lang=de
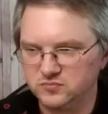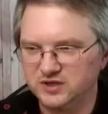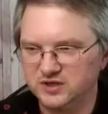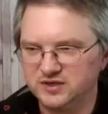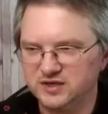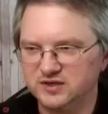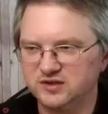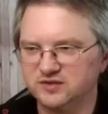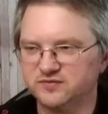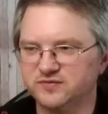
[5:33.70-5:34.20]

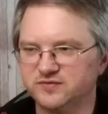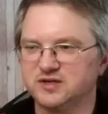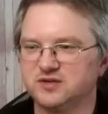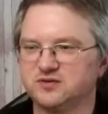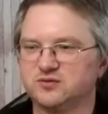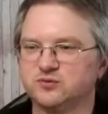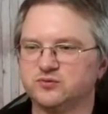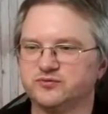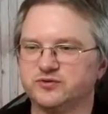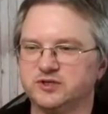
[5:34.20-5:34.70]
Jetzt war ich
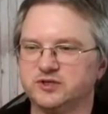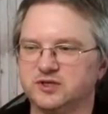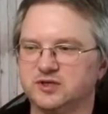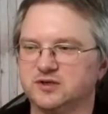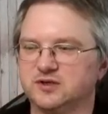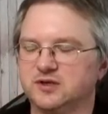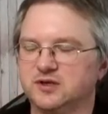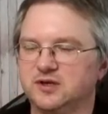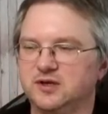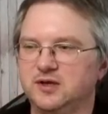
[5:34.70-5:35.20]

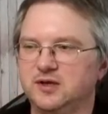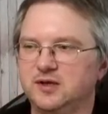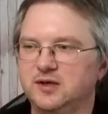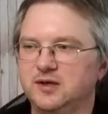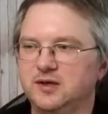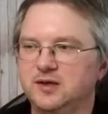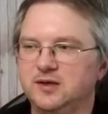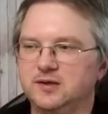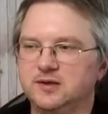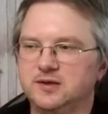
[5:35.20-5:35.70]
zufrieden.
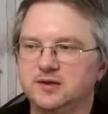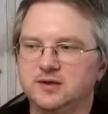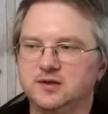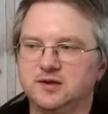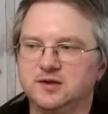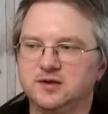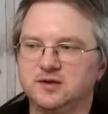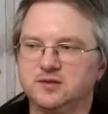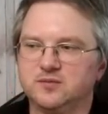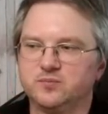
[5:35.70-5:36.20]

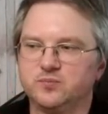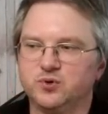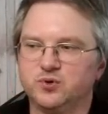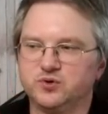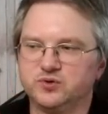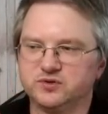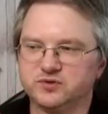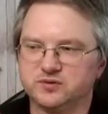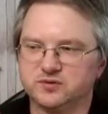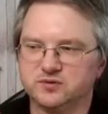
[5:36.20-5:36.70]

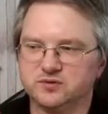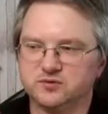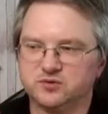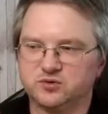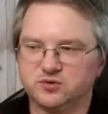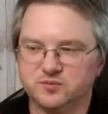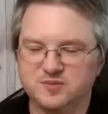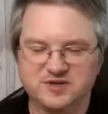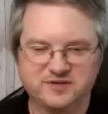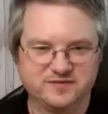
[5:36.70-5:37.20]
Bloß
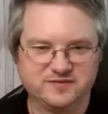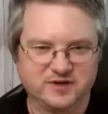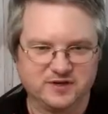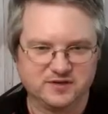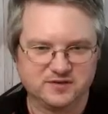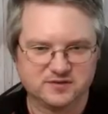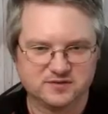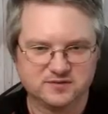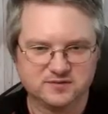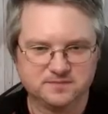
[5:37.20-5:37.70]

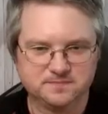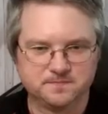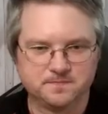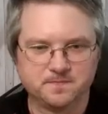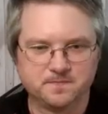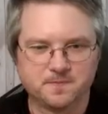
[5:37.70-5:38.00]
dummerweise